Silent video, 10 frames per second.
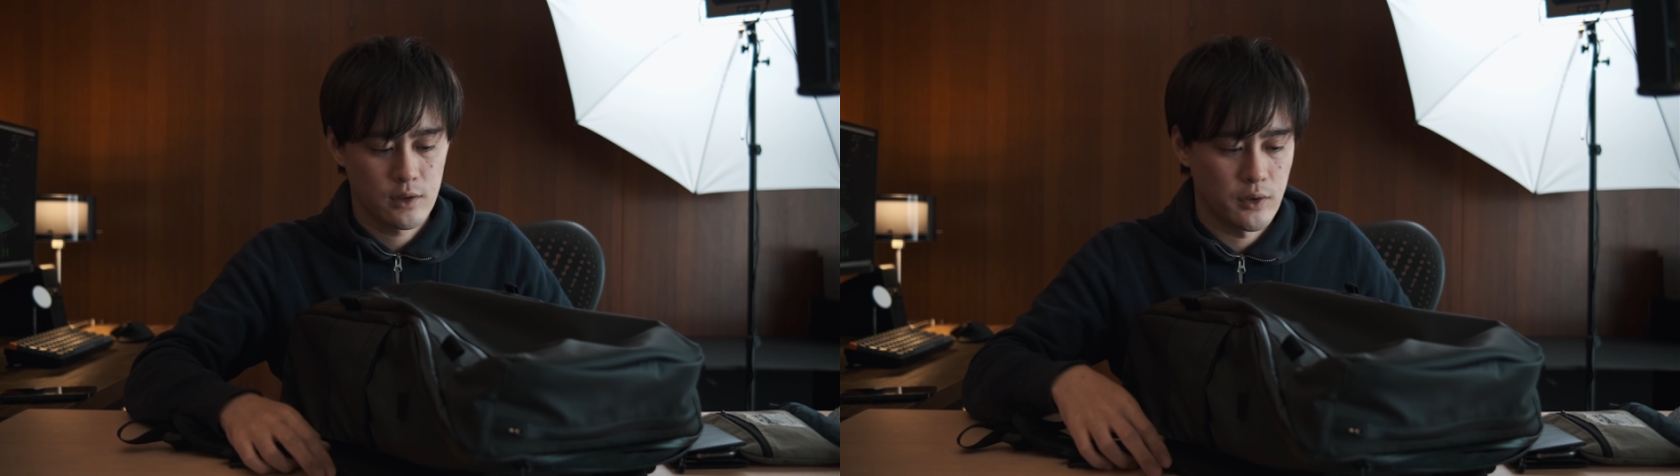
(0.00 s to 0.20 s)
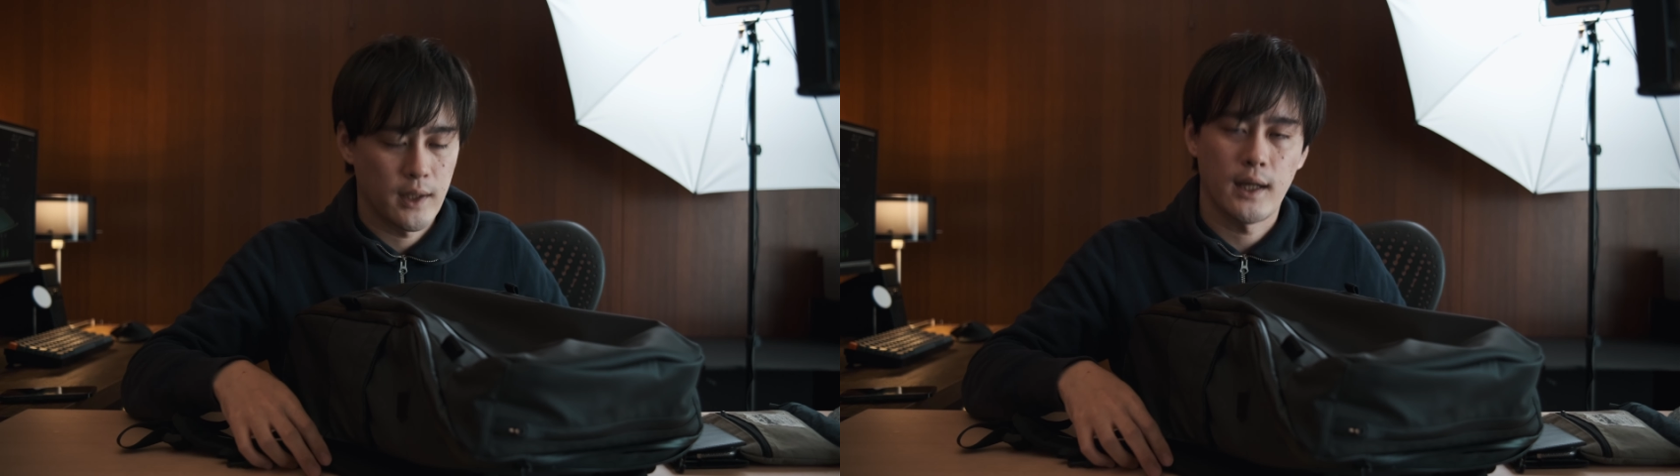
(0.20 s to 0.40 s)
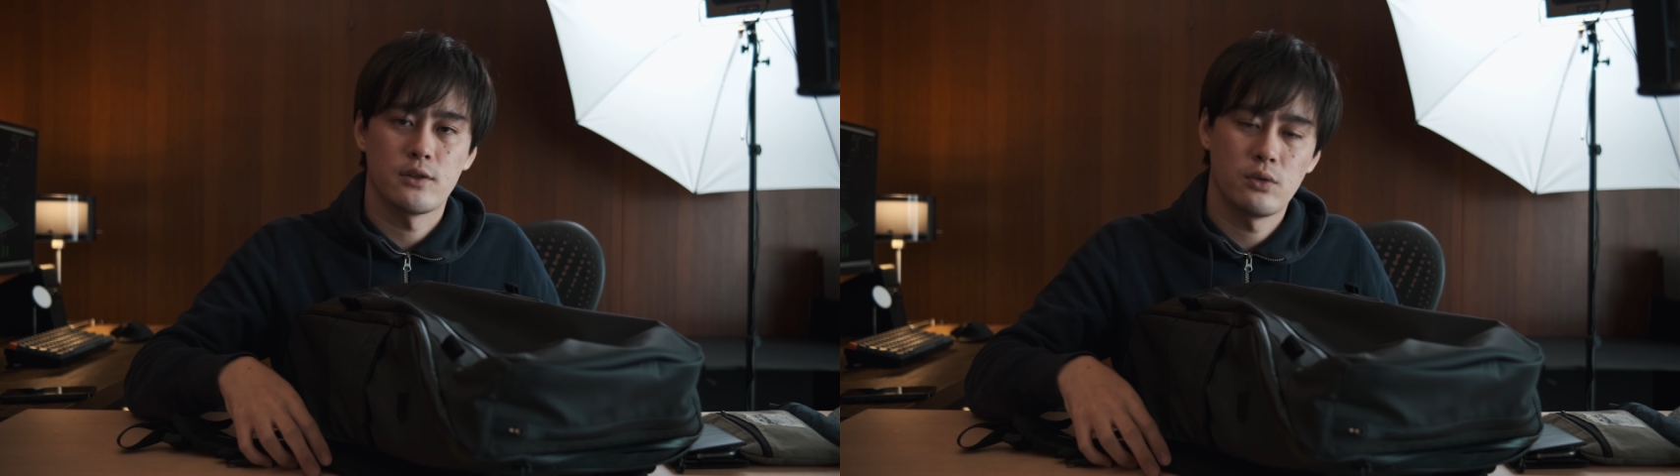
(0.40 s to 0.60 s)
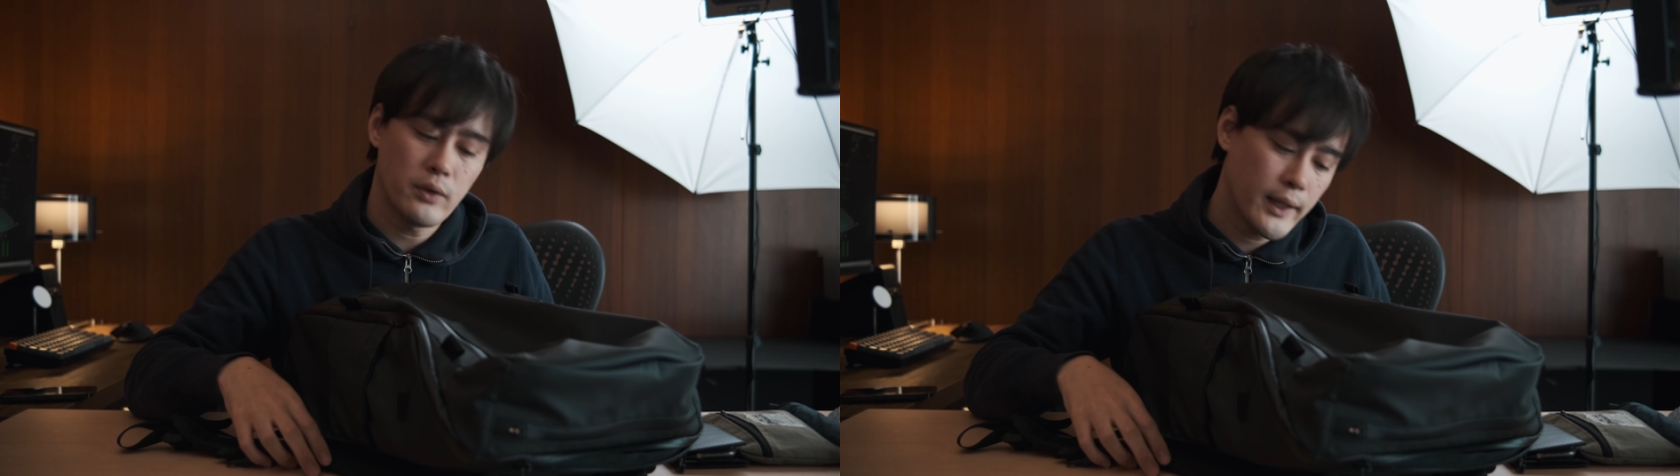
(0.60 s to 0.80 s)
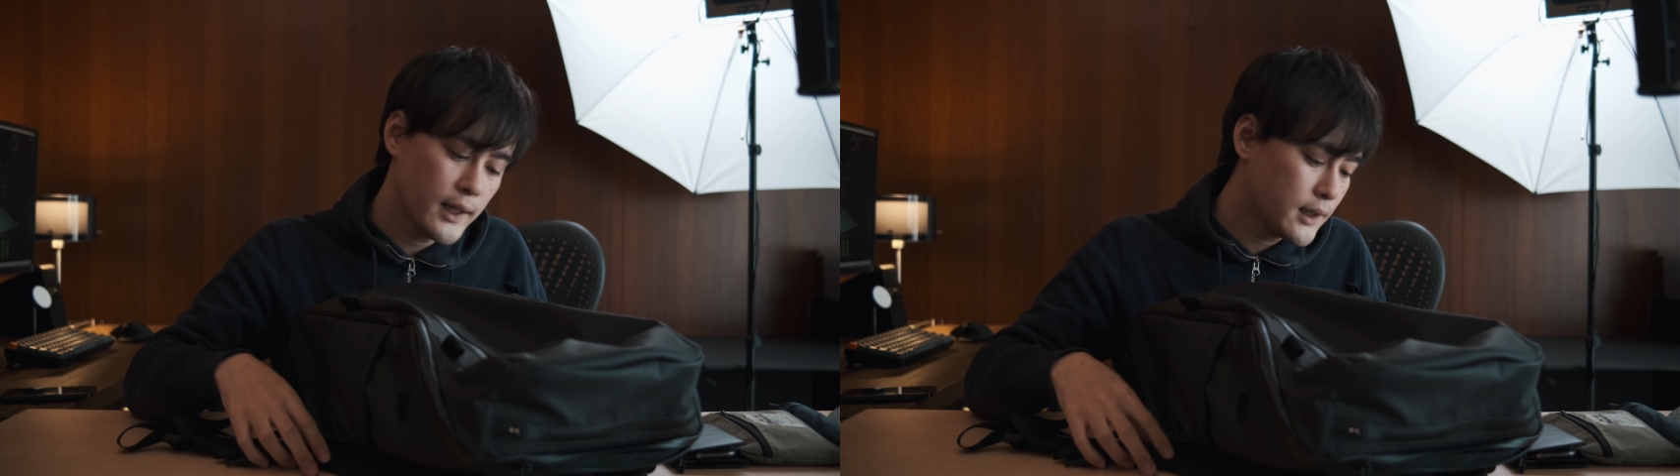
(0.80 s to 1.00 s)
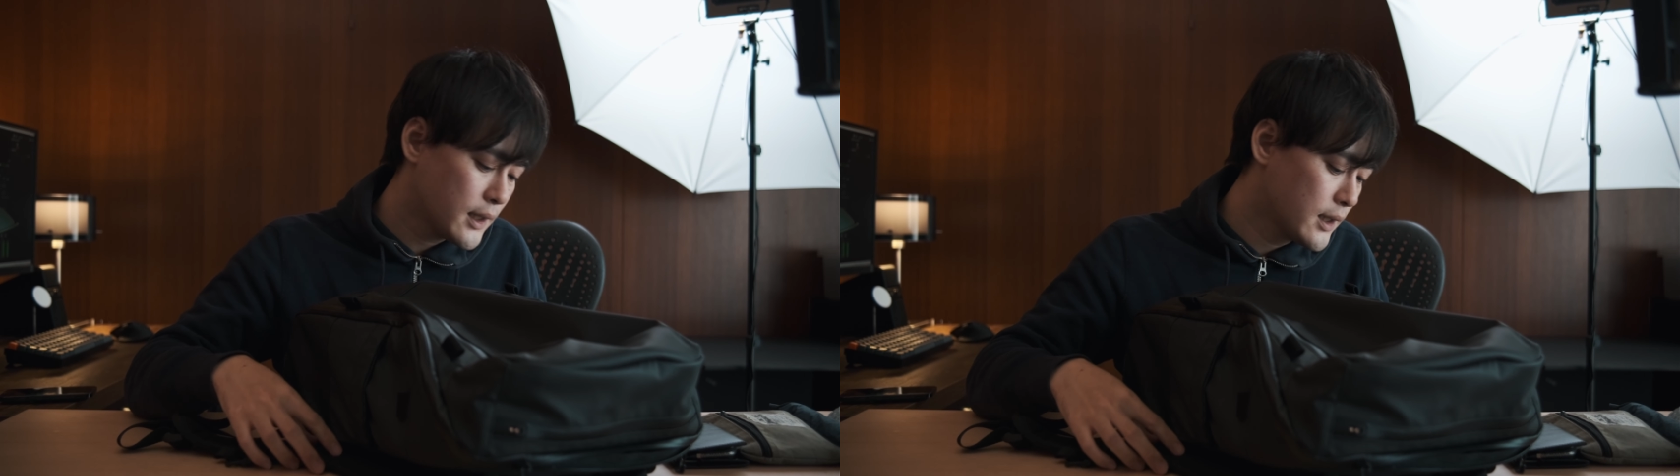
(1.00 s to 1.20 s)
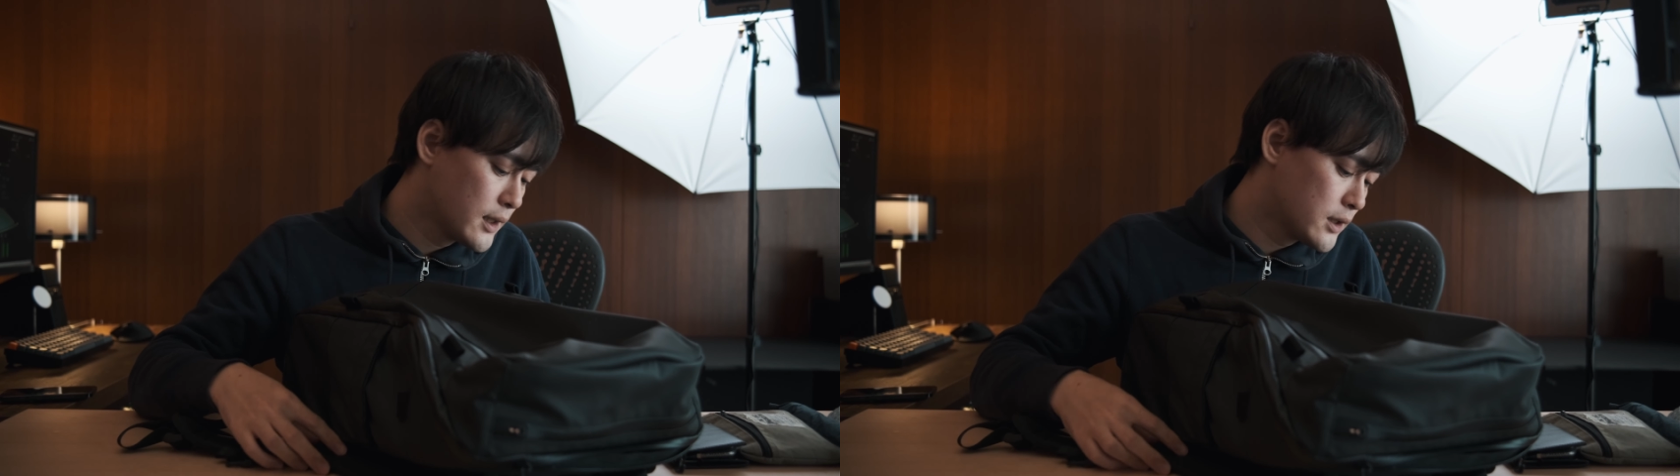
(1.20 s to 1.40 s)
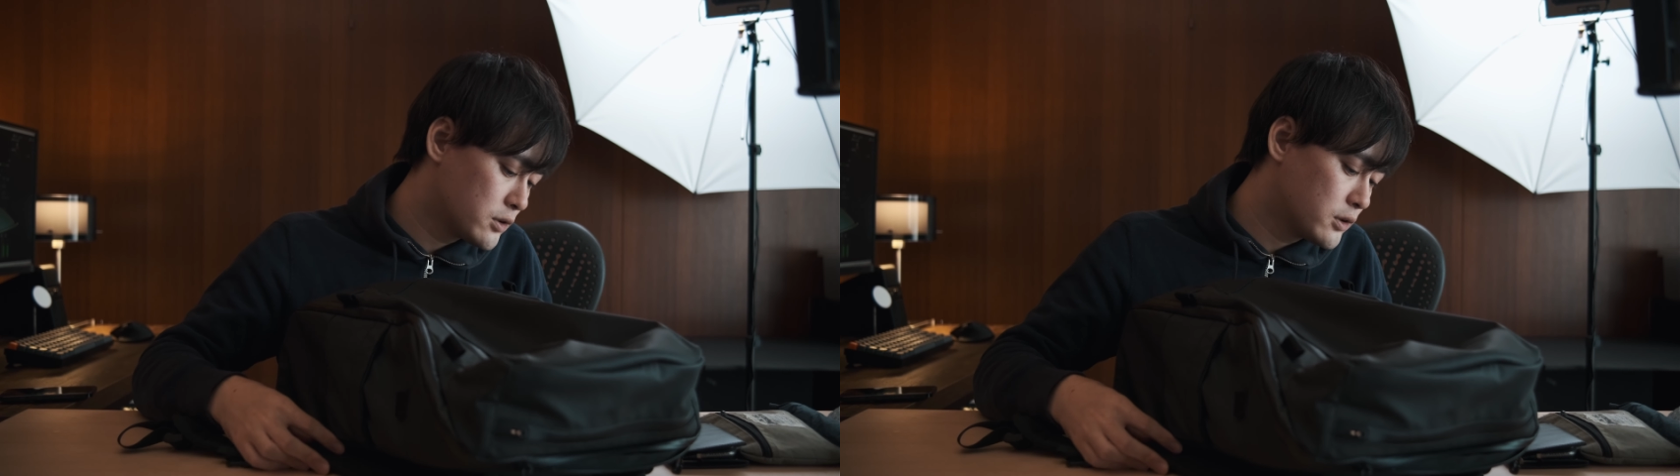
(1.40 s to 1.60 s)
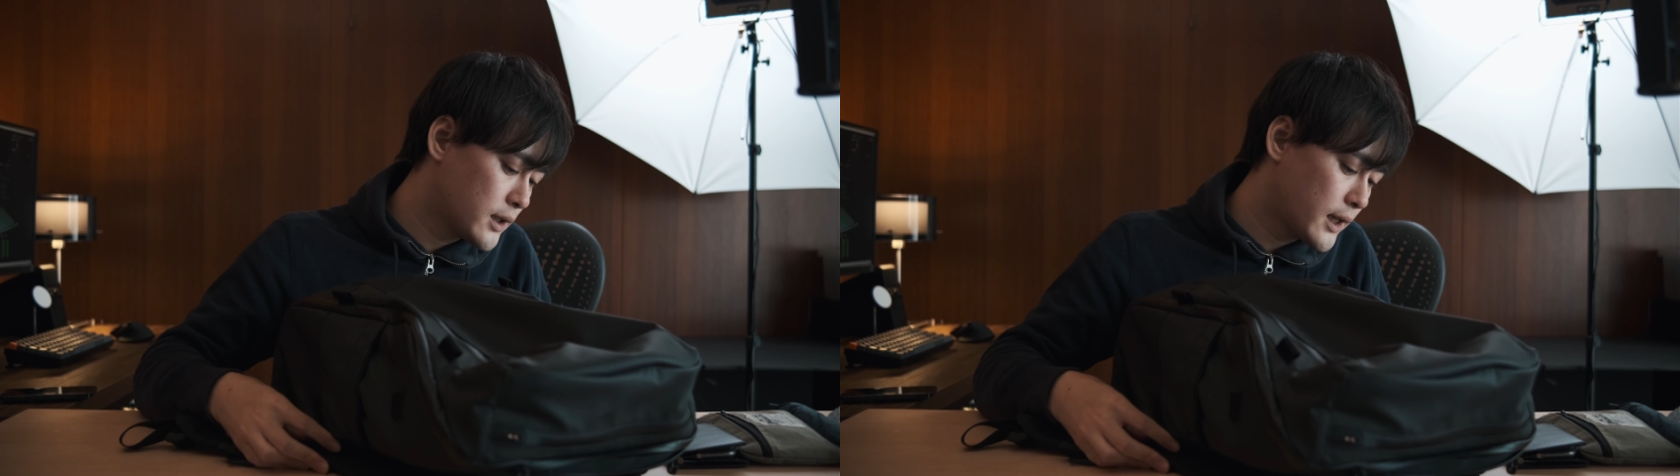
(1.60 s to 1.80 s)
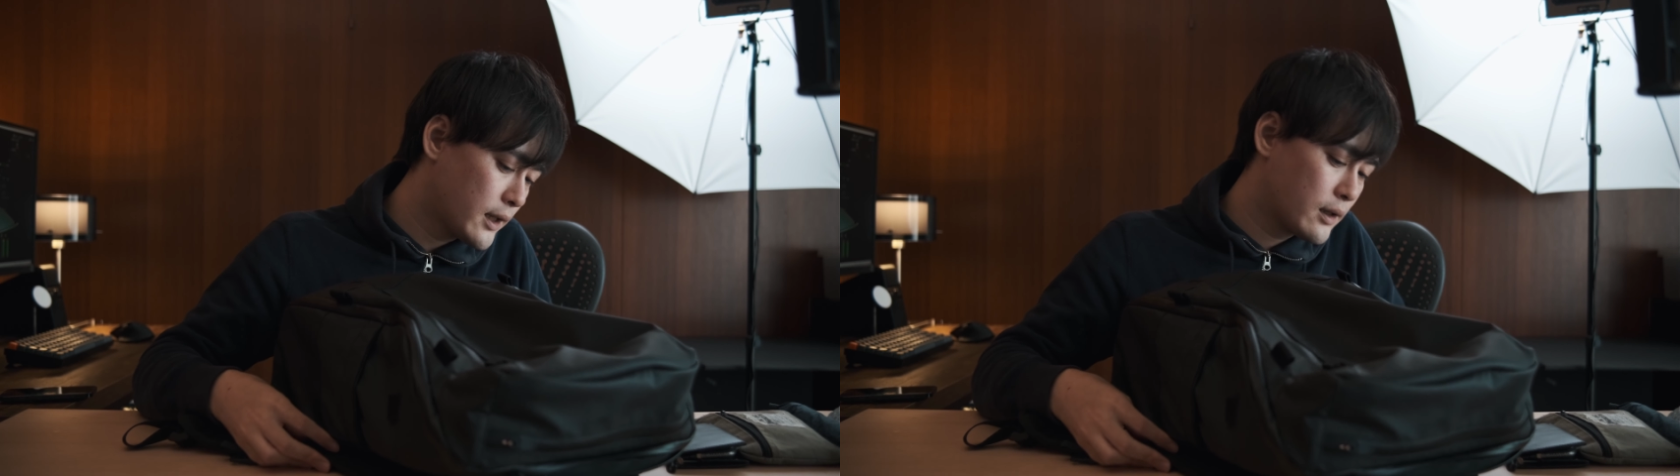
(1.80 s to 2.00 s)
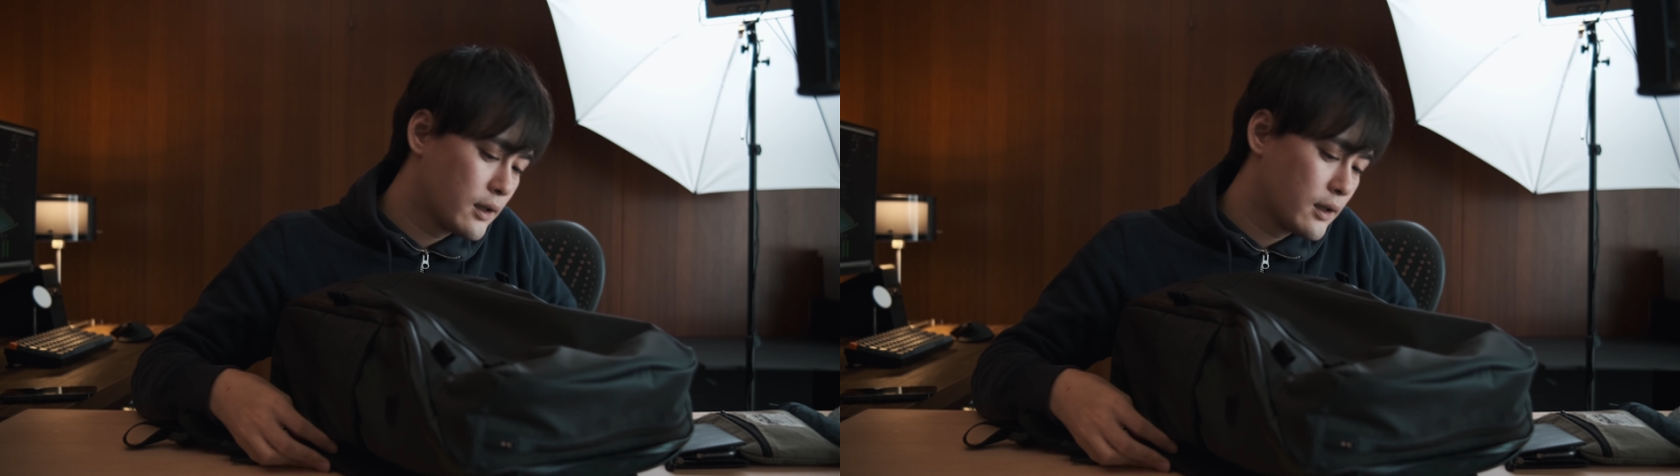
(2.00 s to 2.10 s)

うん。なんか、その辺かな。そんぐらい。